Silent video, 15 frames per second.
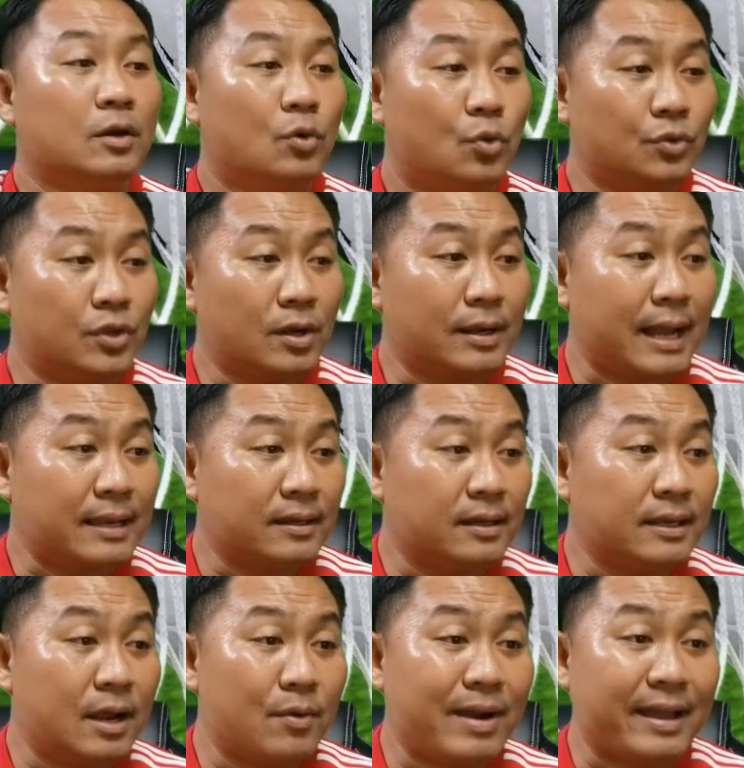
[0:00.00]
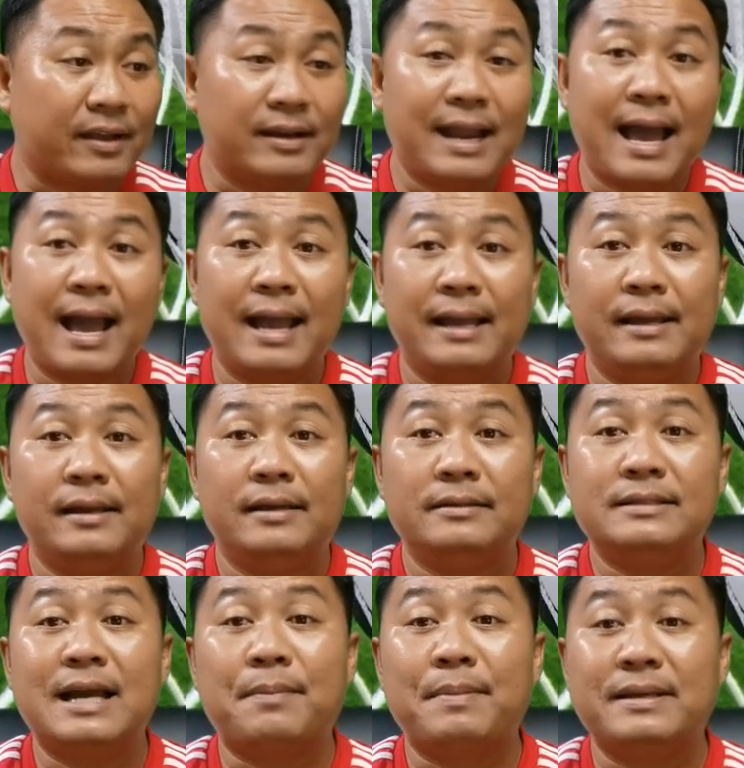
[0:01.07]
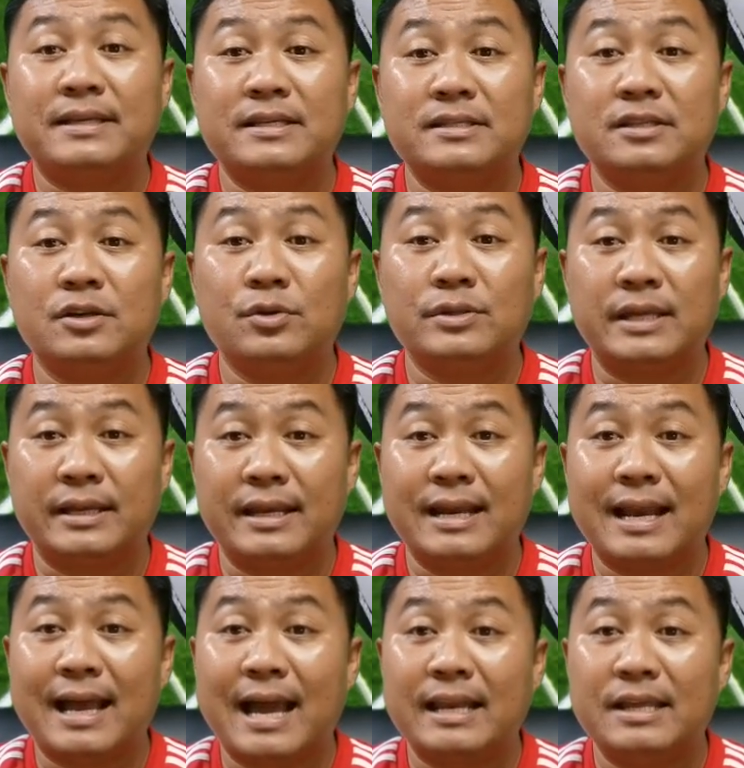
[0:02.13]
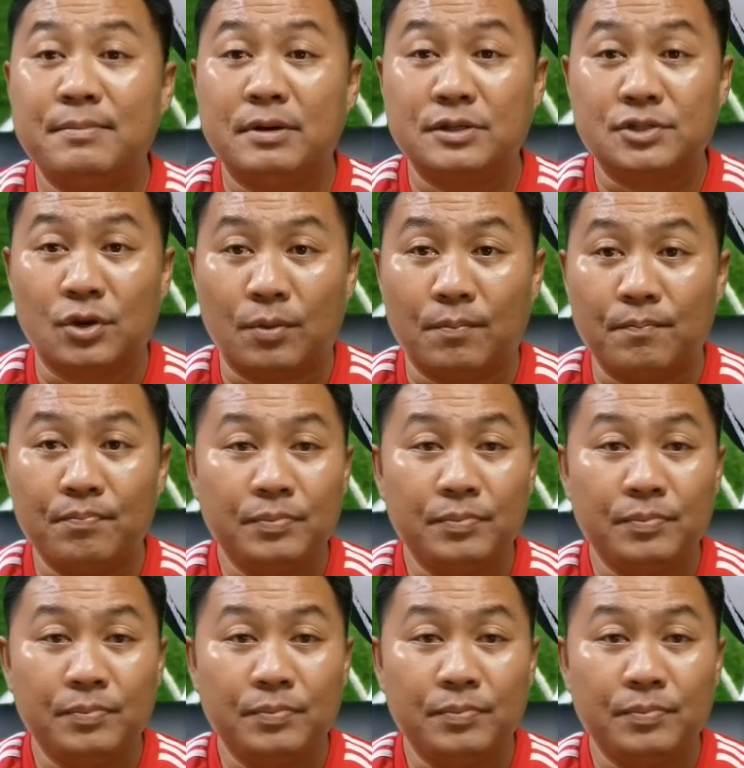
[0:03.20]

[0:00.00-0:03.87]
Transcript: คุณต้องการเงินเท่าไหร่ก็ได้ จากแมนเชสเตอร์ยูไนเต็ดในราคาที่เหมาะสม